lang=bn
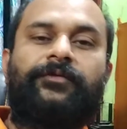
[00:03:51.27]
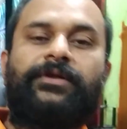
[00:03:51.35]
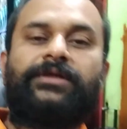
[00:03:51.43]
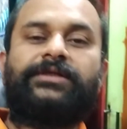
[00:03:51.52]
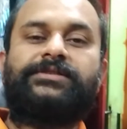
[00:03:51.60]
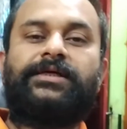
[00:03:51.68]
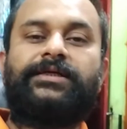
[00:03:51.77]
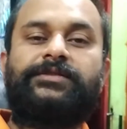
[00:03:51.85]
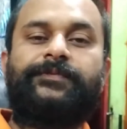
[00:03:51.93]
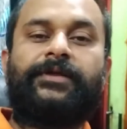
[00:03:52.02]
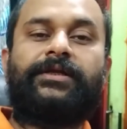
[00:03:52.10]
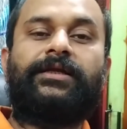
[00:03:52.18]
ফ্রম ডাক্তার সাকির
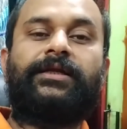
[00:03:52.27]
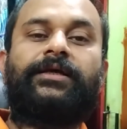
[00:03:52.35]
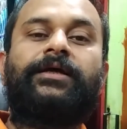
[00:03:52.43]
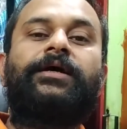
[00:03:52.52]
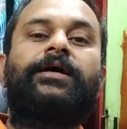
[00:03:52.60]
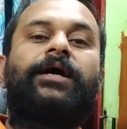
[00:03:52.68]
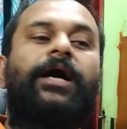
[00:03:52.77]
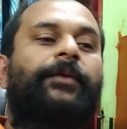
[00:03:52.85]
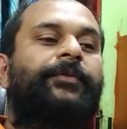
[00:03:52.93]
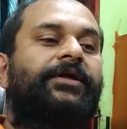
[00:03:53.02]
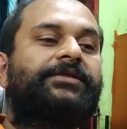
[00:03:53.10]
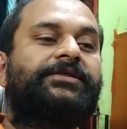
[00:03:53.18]
স্পেট ক্লিনিক
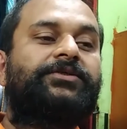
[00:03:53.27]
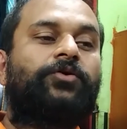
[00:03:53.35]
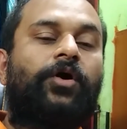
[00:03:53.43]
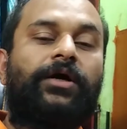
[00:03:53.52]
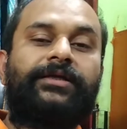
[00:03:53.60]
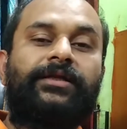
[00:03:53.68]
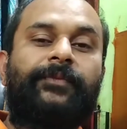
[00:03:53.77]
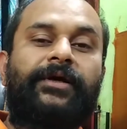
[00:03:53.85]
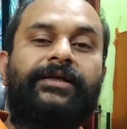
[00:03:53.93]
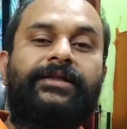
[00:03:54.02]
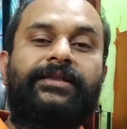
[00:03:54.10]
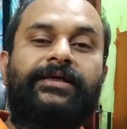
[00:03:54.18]
আপনারা যে ককাটেল
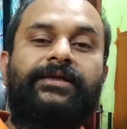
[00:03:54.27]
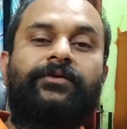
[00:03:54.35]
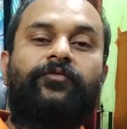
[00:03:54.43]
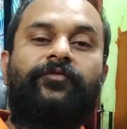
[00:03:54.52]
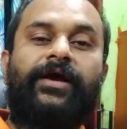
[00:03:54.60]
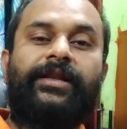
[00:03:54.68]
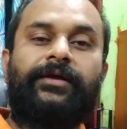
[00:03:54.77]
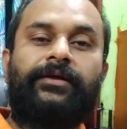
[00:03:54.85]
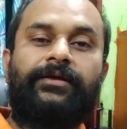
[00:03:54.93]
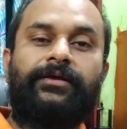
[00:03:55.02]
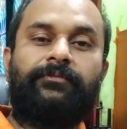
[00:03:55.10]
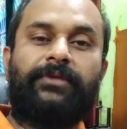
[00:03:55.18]
পাখিটা দেখলেন ও ফ্যানে
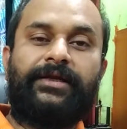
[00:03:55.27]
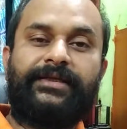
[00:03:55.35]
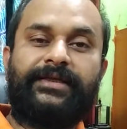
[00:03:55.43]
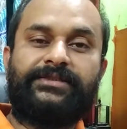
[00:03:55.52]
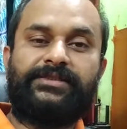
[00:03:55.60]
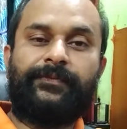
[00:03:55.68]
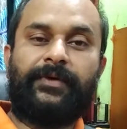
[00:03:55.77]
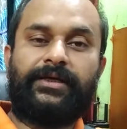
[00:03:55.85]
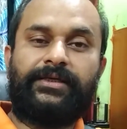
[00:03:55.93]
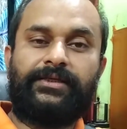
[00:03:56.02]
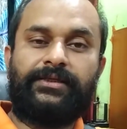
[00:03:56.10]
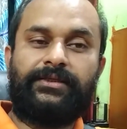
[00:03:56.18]
বাড়ি খেয়েছে
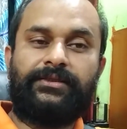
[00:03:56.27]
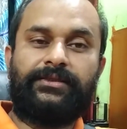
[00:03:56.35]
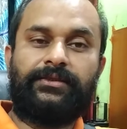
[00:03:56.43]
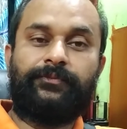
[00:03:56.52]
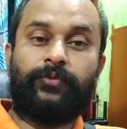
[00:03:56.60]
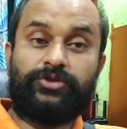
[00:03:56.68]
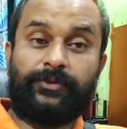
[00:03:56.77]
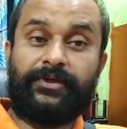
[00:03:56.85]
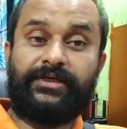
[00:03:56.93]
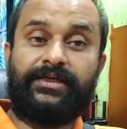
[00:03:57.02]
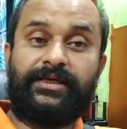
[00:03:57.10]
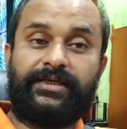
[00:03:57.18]
পাখি পোষা
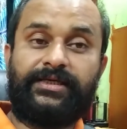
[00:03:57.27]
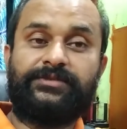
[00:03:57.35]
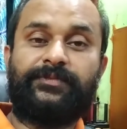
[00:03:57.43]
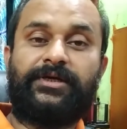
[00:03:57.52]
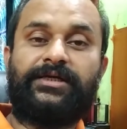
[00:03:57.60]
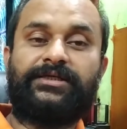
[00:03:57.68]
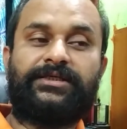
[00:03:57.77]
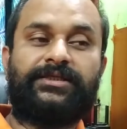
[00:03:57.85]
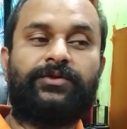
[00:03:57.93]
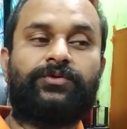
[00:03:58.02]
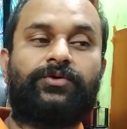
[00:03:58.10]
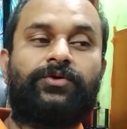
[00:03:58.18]
পাখিরা কেজ বার্ডরা
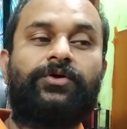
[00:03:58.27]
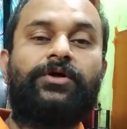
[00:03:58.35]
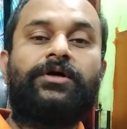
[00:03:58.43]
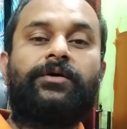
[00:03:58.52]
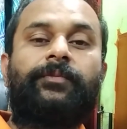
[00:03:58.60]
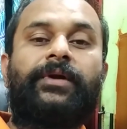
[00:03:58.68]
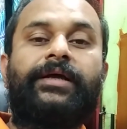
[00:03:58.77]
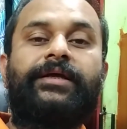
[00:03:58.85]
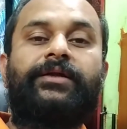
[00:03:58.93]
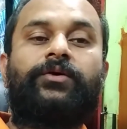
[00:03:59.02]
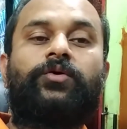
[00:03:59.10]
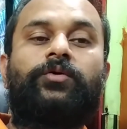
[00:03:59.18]
সাধারণত প্রায়
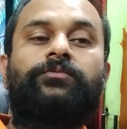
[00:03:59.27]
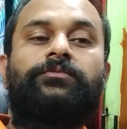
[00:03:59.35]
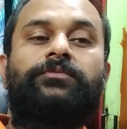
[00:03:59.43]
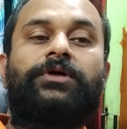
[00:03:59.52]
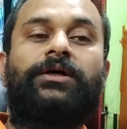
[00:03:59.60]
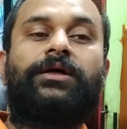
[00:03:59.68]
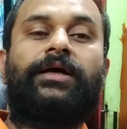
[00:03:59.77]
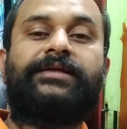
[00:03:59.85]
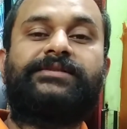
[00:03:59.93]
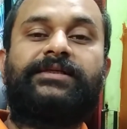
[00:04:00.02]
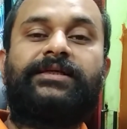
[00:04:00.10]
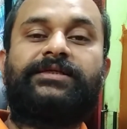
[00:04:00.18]
এরকম
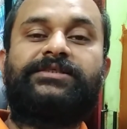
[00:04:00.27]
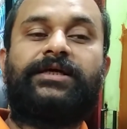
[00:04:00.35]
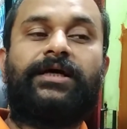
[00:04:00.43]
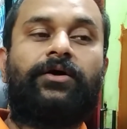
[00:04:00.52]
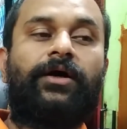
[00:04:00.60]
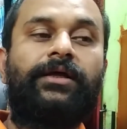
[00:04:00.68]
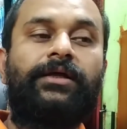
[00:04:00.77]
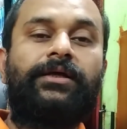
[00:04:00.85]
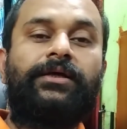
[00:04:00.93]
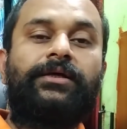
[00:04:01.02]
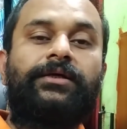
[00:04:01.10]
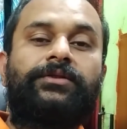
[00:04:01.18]
অ্যাক্সিডেন্টের শিকার হয়
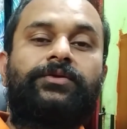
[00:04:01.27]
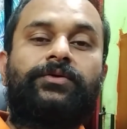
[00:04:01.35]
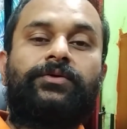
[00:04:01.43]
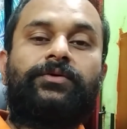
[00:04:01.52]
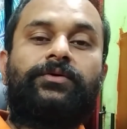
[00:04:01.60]
তো